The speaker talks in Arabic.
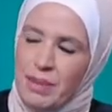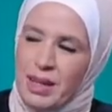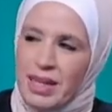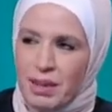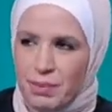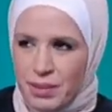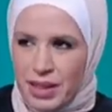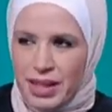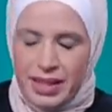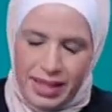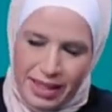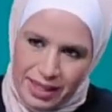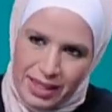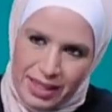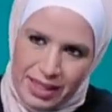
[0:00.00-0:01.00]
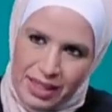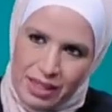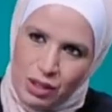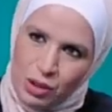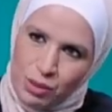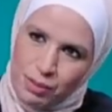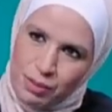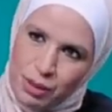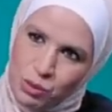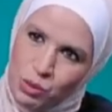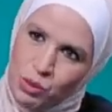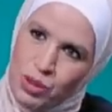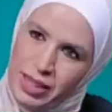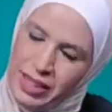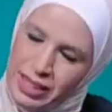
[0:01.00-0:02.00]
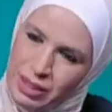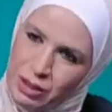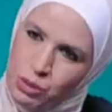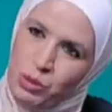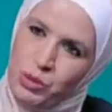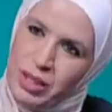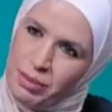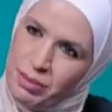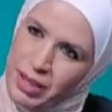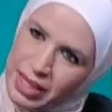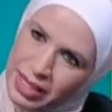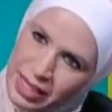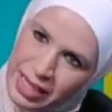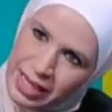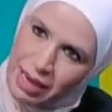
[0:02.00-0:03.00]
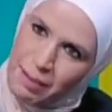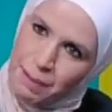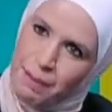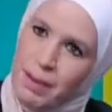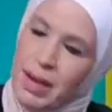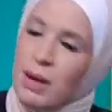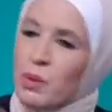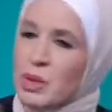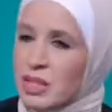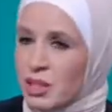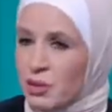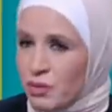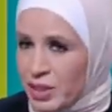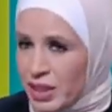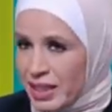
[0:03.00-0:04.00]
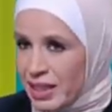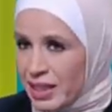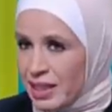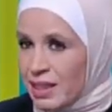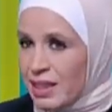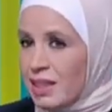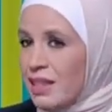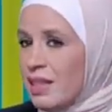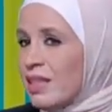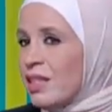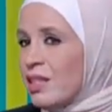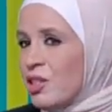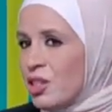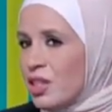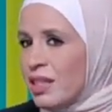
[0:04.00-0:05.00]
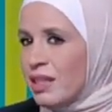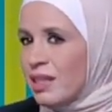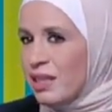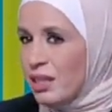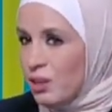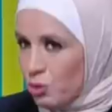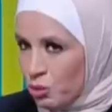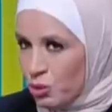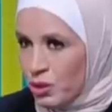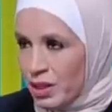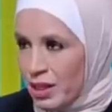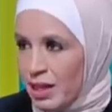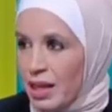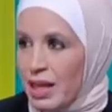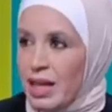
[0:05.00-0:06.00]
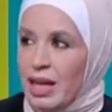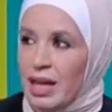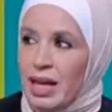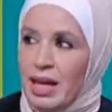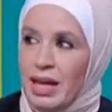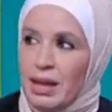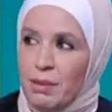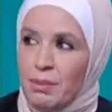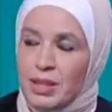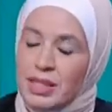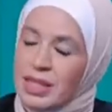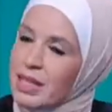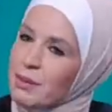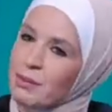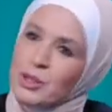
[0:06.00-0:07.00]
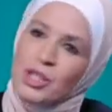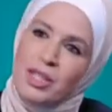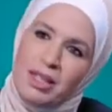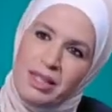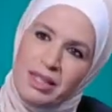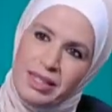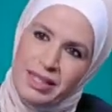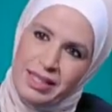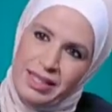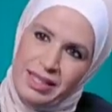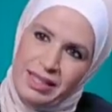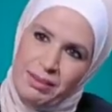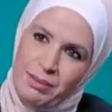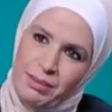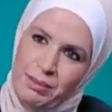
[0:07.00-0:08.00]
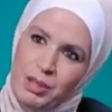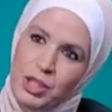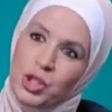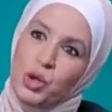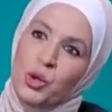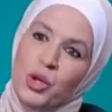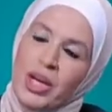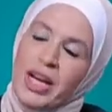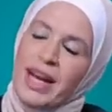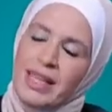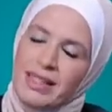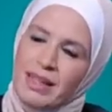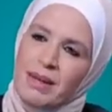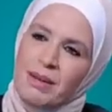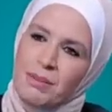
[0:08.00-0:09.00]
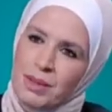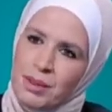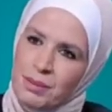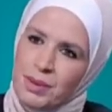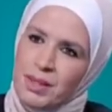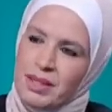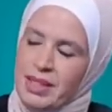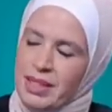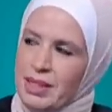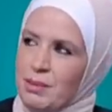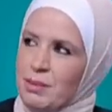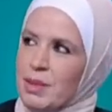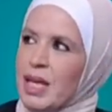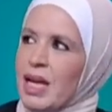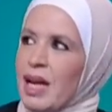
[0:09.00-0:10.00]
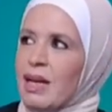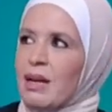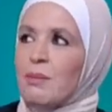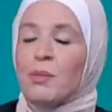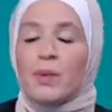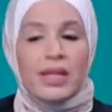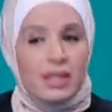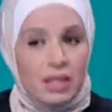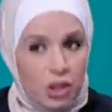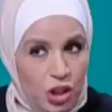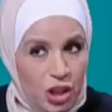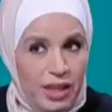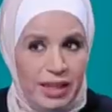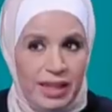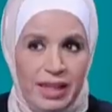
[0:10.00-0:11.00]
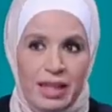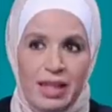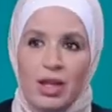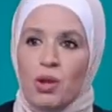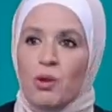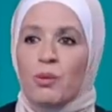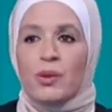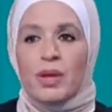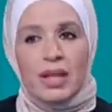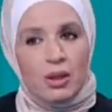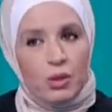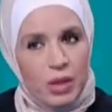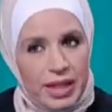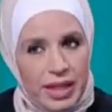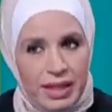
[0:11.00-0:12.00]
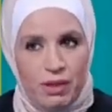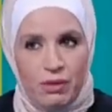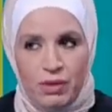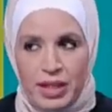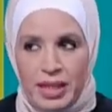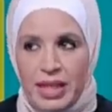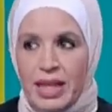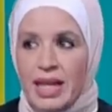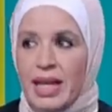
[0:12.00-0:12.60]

انا برايي انه موضوع انك تكوني بالاعلام مع وظيفتك كثير إشي حلو بس هي مش لل يعني مش, لكل مش حدا. كل حدا بت يعني هلا ممكن تنشهري وممكن الكل يعرفك